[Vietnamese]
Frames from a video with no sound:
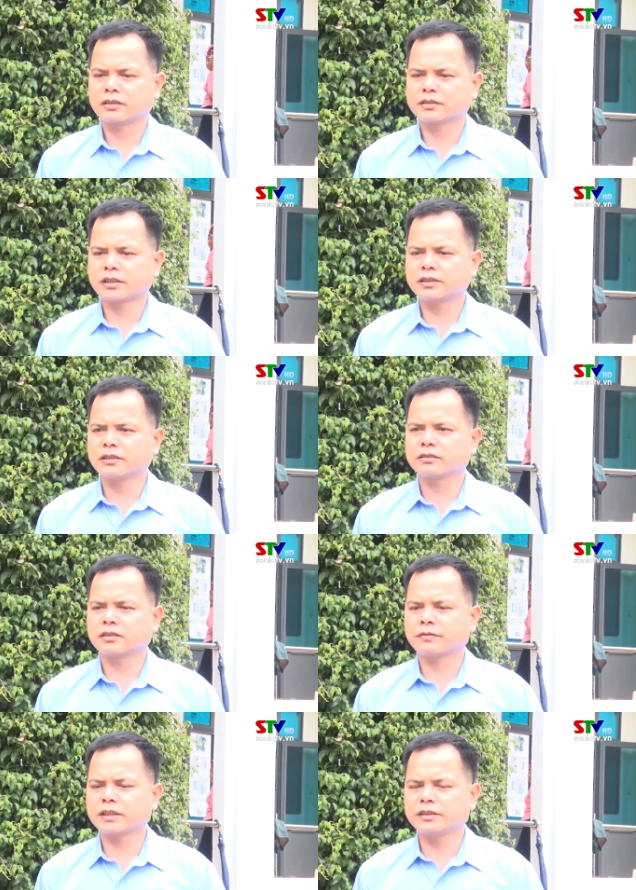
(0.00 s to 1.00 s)
xây dựng
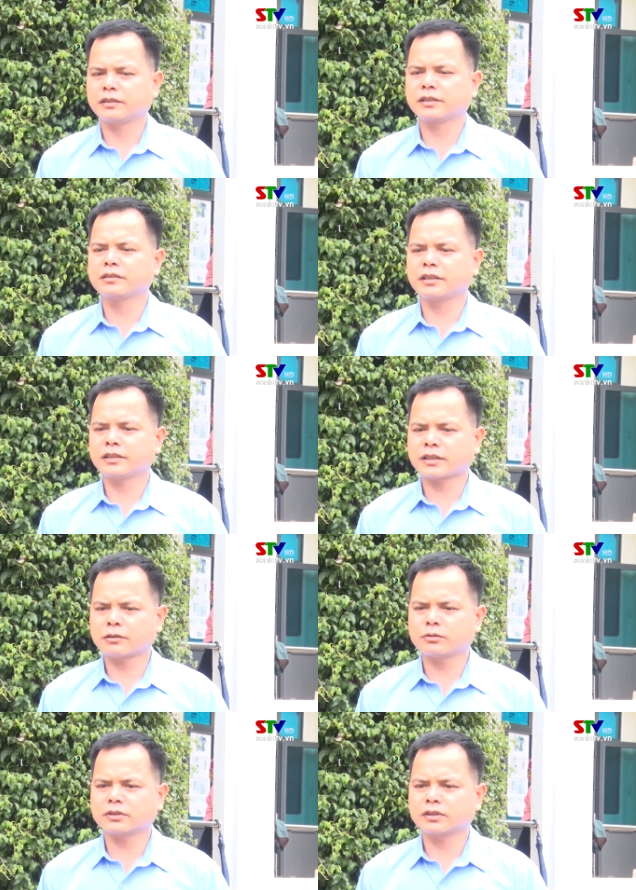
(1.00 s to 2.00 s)
phát triển kinh tế xã
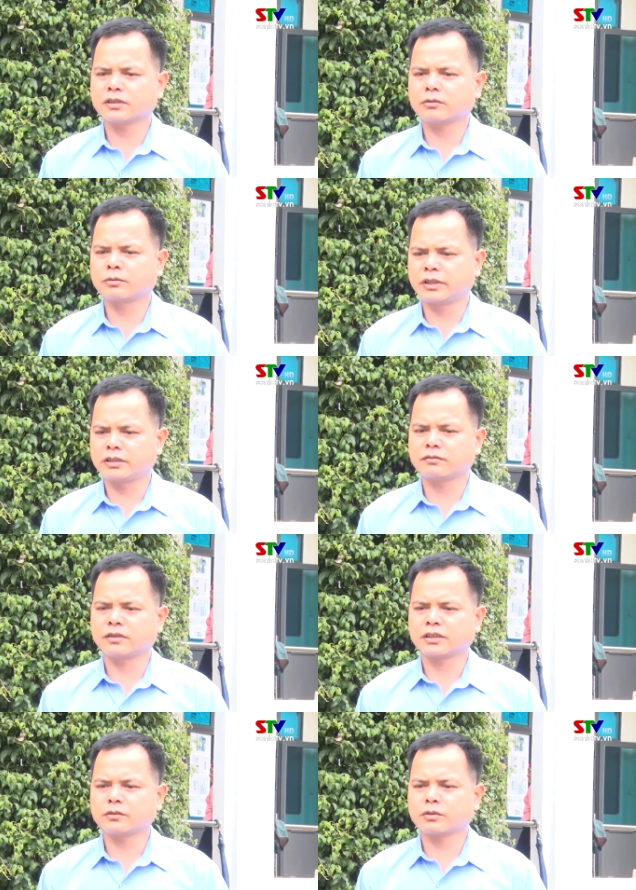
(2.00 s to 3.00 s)
hội ổn định
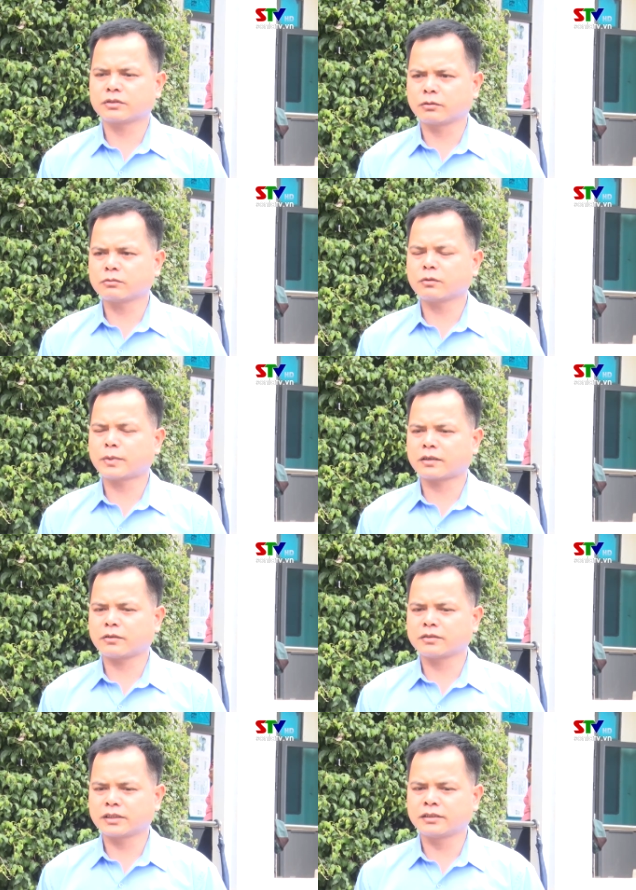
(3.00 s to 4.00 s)
về cái cuộc sống của bà
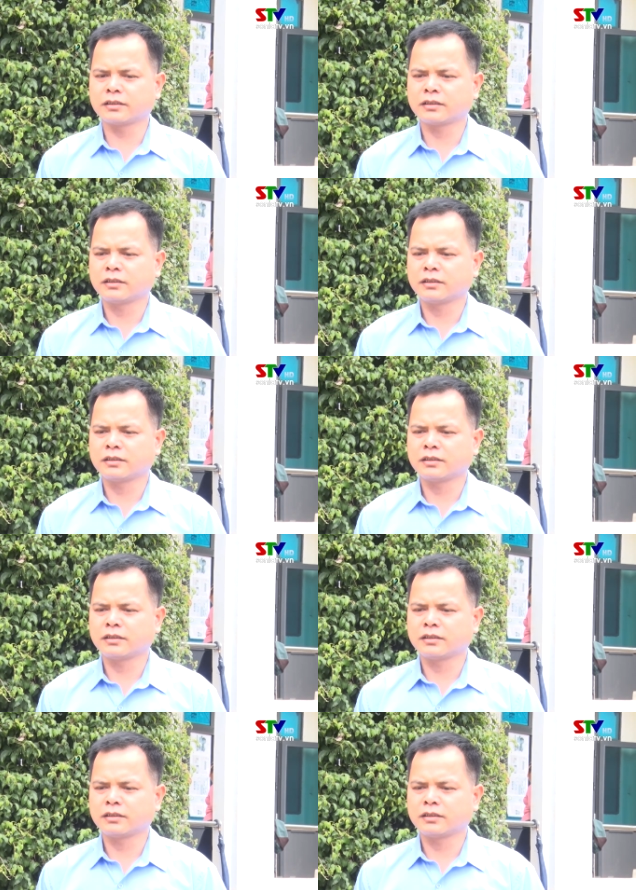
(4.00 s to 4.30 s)
con nhân dân